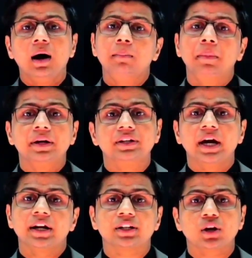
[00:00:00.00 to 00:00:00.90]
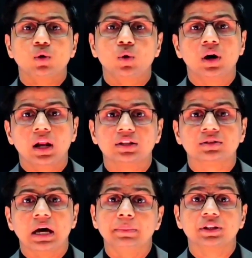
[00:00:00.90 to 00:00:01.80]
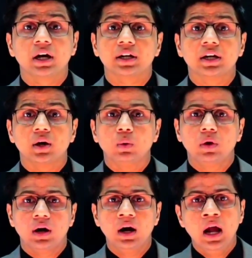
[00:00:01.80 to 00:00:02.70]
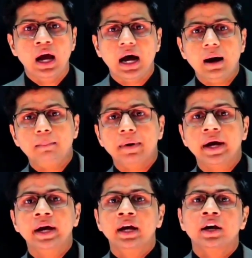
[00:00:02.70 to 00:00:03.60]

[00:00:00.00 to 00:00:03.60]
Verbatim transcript: अब मैं डायरेक्टर को गलत साबित करके रहूंगा अब मैं